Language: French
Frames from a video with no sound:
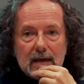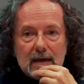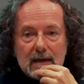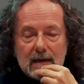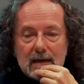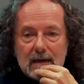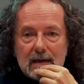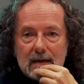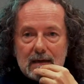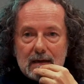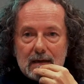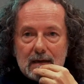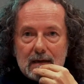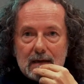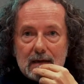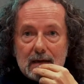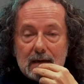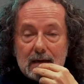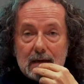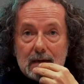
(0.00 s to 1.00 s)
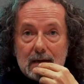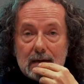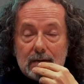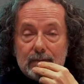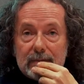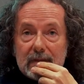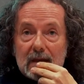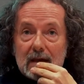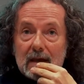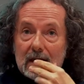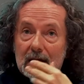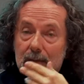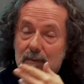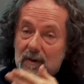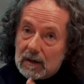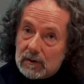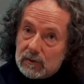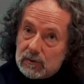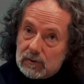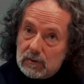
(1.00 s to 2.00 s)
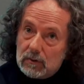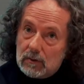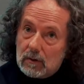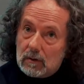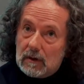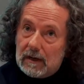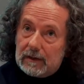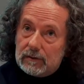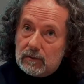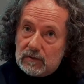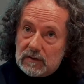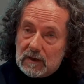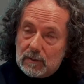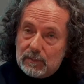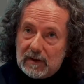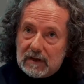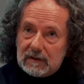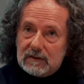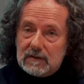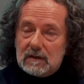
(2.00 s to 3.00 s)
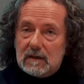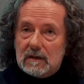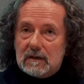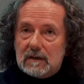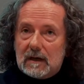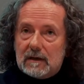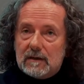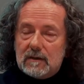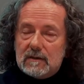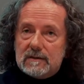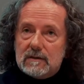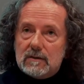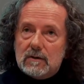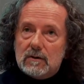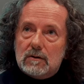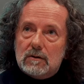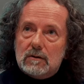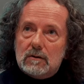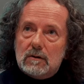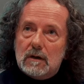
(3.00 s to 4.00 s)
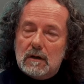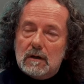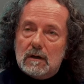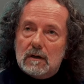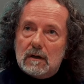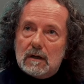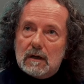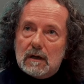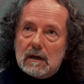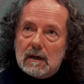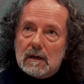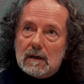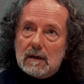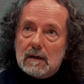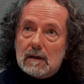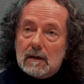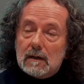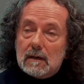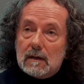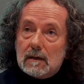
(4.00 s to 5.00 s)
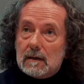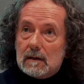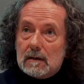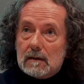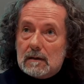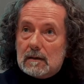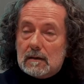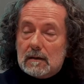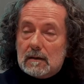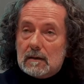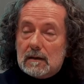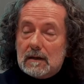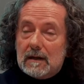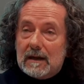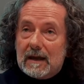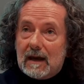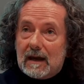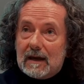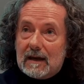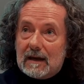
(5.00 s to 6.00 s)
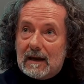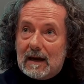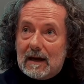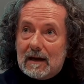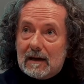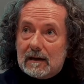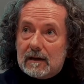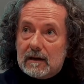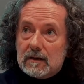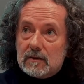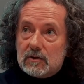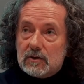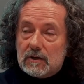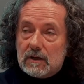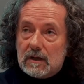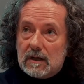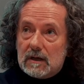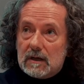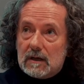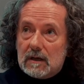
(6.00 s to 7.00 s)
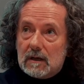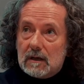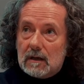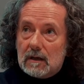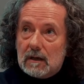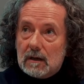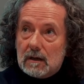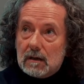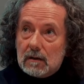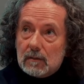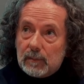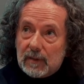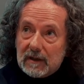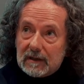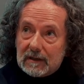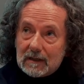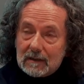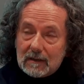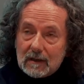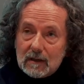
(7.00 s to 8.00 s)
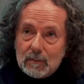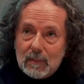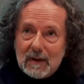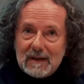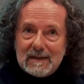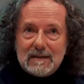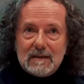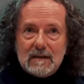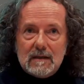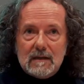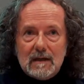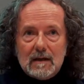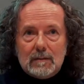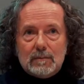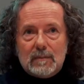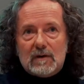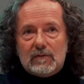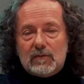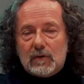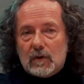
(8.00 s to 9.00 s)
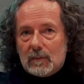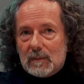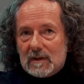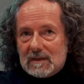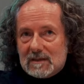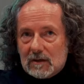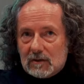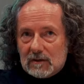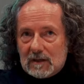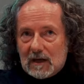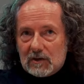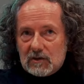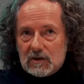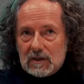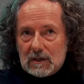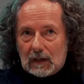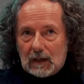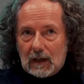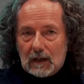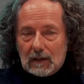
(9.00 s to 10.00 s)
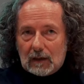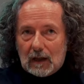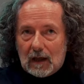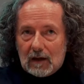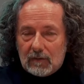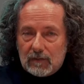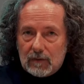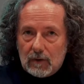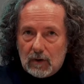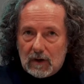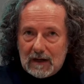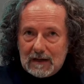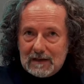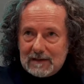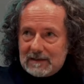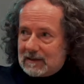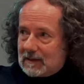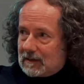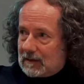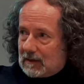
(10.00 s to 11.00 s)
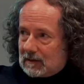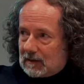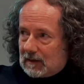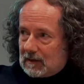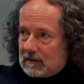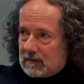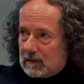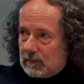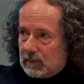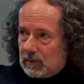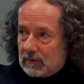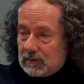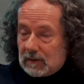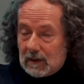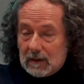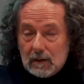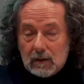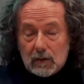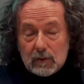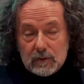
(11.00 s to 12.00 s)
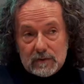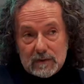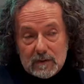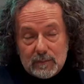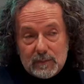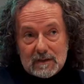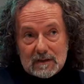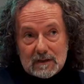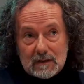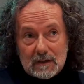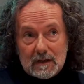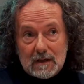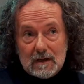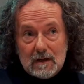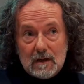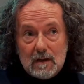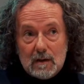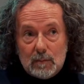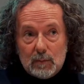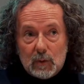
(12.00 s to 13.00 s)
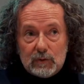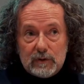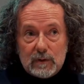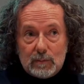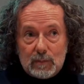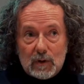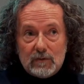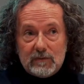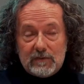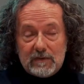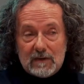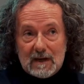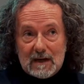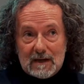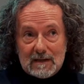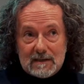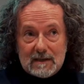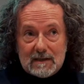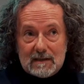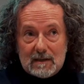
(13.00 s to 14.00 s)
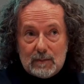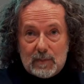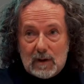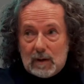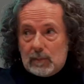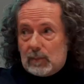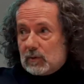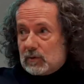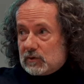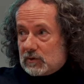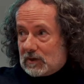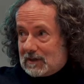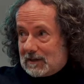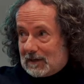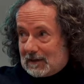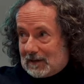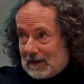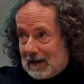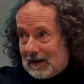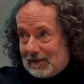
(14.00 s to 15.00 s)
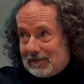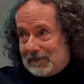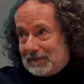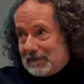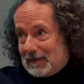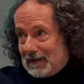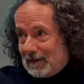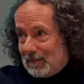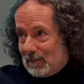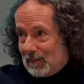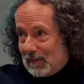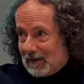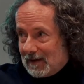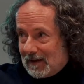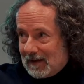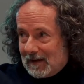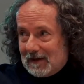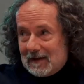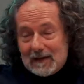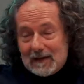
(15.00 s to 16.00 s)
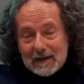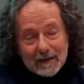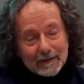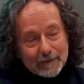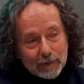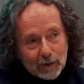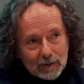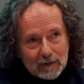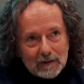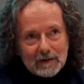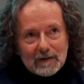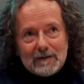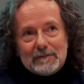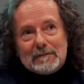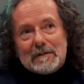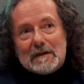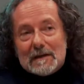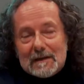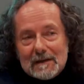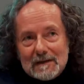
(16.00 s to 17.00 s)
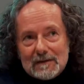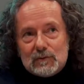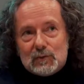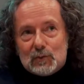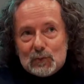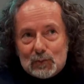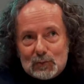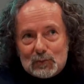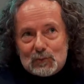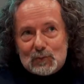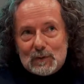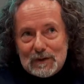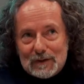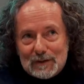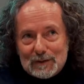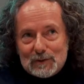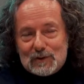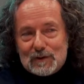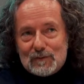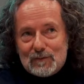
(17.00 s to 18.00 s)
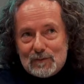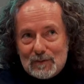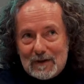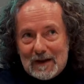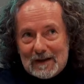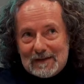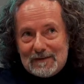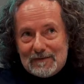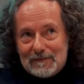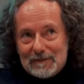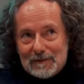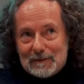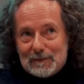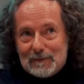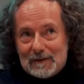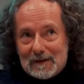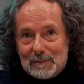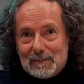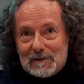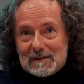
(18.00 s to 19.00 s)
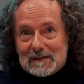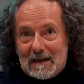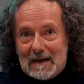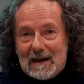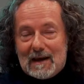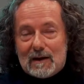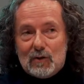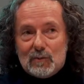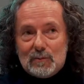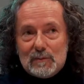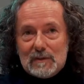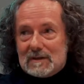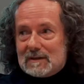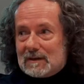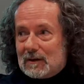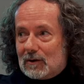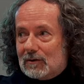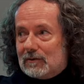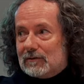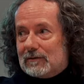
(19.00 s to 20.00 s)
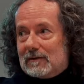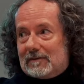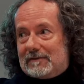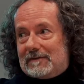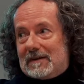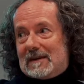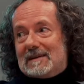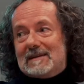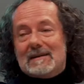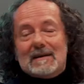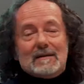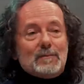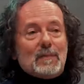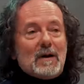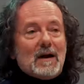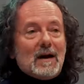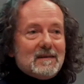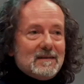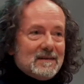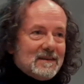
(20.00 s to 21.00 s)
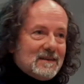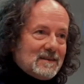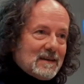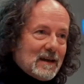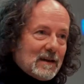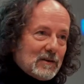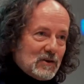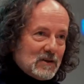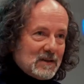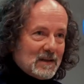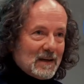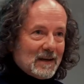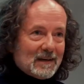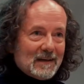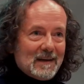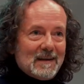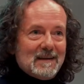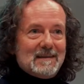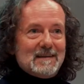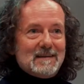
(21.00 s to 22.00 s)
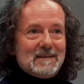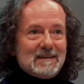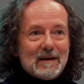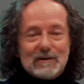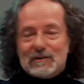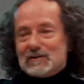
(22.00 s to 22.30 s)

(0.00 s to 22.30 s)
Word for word: Et, et, bien sûr, la deuxième partie de ta question, euh, les regards que j'ai peut-être bâti dans ma formation d'architecte à Florence, c'était très important aussi parce que mon diplôme final, c'était pas un projet, c'était un film. Et donc, euh, tout de suite, j'ai vu la difficulté parce que la commission faite par des architectes et des